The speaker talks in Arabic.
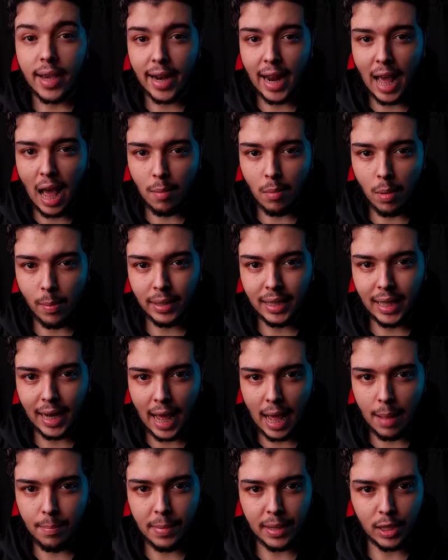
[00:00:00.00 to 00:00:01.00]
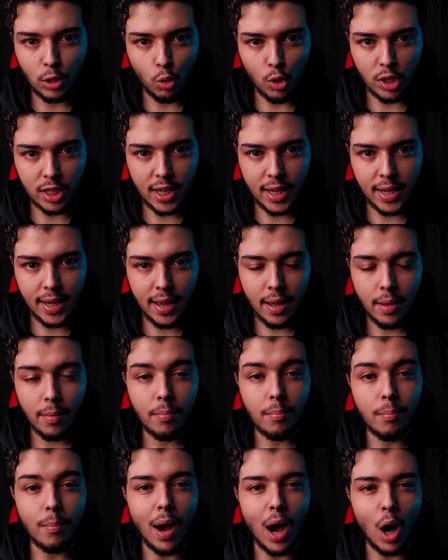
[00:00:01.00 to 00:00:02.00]
الحمامات العامة التونسية
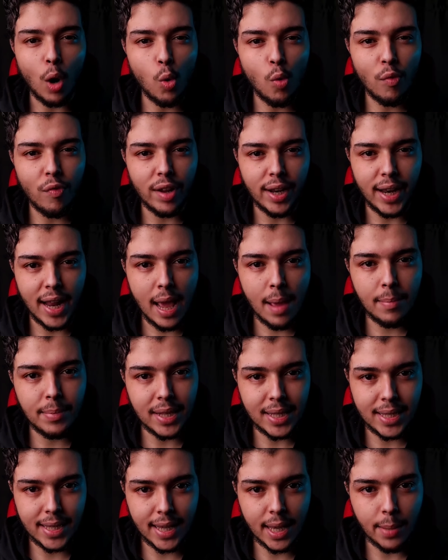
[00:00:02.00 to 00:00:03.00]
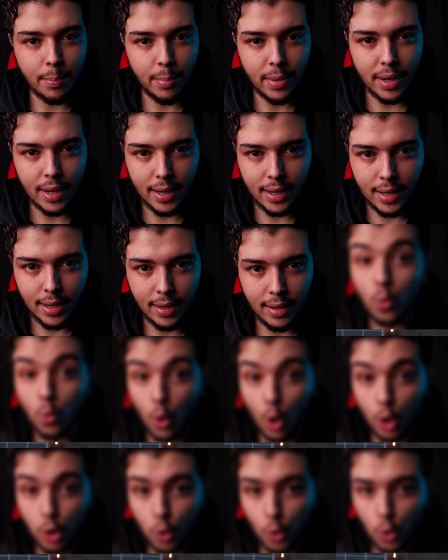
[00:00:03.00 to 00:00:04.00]
معروفة انها بتتسكن بالليل
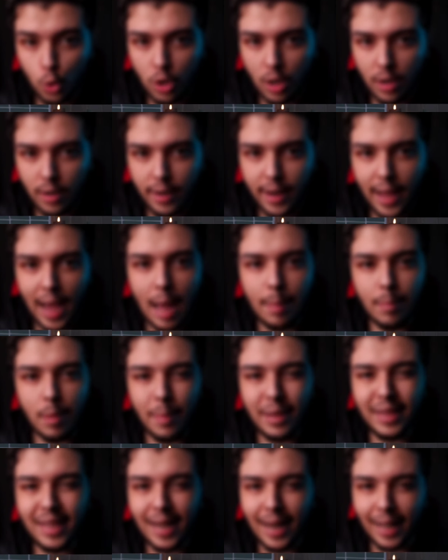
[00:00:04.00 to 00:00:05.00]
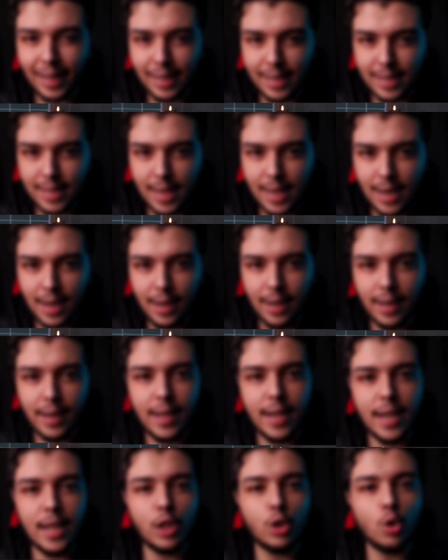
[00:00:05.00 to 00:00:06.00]
وخصوصا حمامات الاغتسال
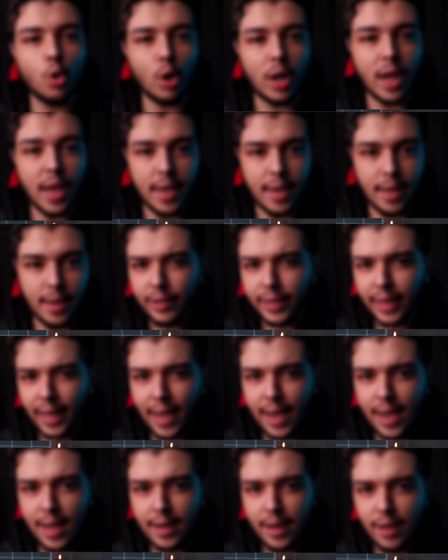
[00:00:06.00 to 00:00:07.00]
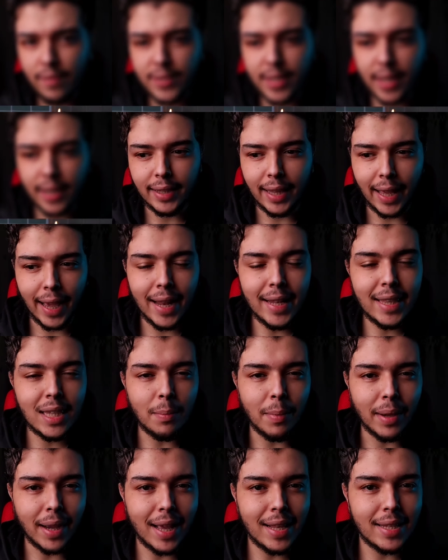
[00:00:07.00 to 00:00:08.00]
التركية فتخيل نفسك دخلت
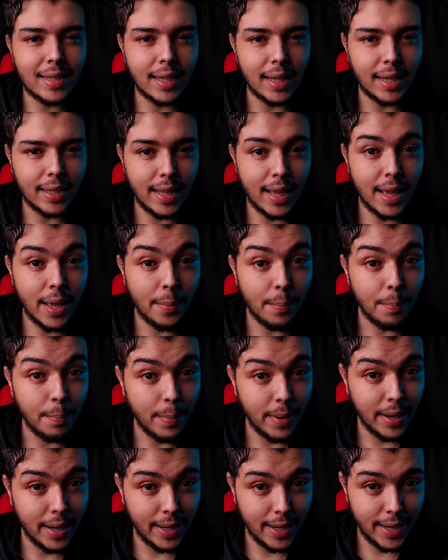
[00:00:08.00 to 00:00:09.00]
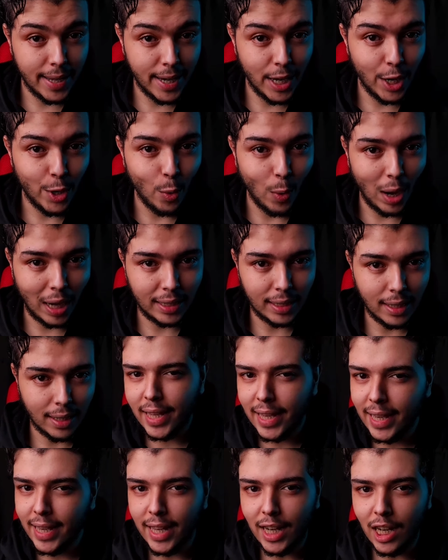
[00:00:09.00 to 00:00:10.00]
مكان زي ده بالليل لوحدك
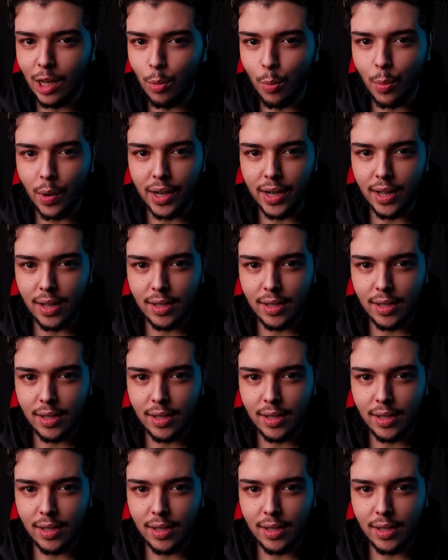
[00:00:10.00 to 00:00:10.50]
ايه اللي ممكن